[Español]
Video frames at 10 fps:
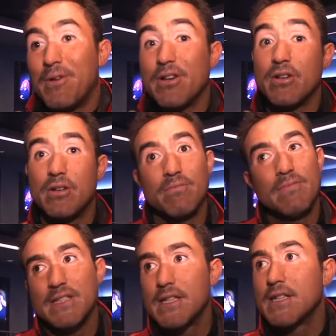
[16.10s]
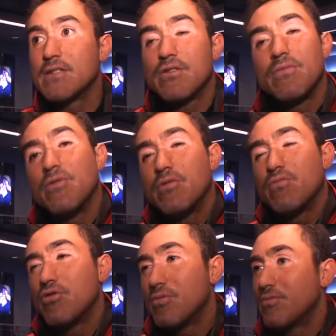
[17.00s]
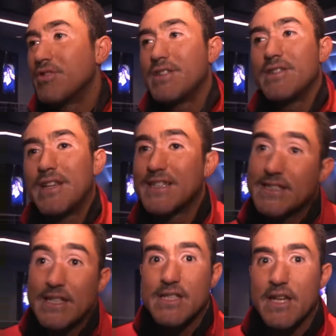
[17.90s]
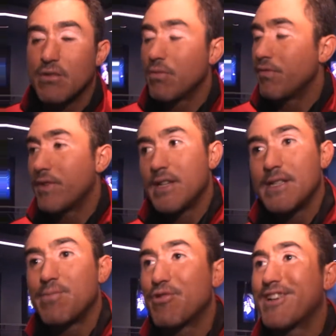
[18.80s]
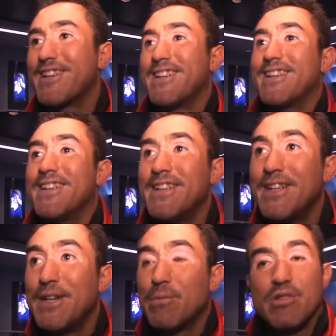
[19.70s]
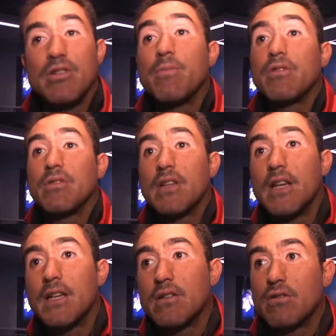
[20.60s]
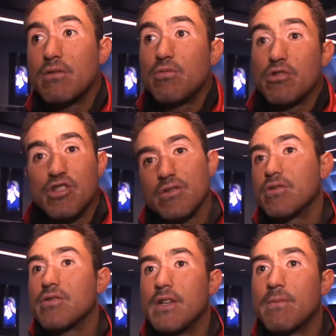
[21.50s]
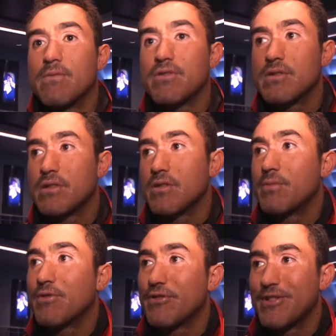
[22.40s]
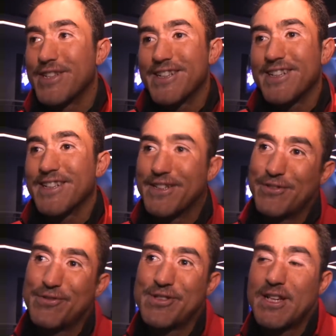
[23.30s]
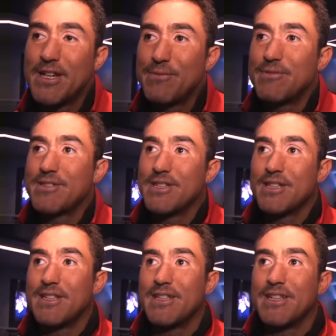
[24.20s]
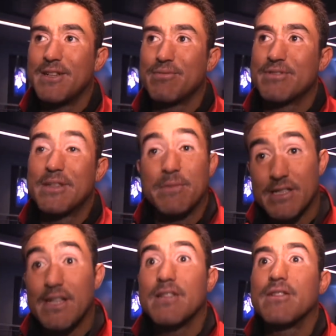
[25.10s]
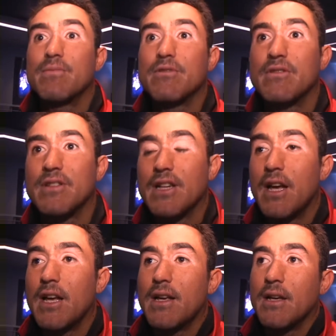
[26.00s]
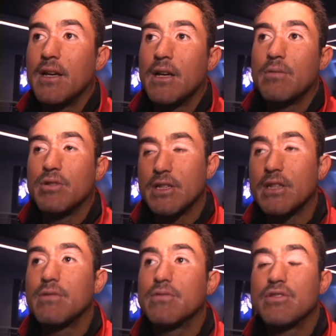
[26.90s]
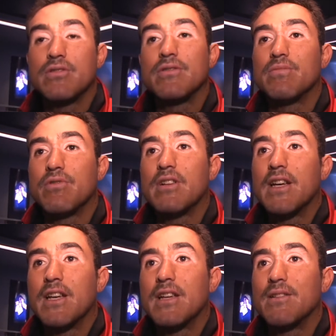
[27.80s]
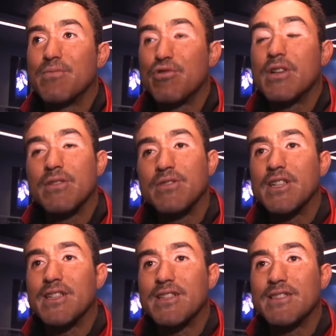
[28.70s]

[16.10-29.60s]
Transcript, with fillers: Bueno, más que nada estoy muy, muy, muy extasiado, muy feliz porque es una oportunidad que todos boxeadores soñamos, es una oportunidad que, que todos queremos y, pues se me está dando la oportunidad y pues, ya tengo mucho por qué, por qué luchar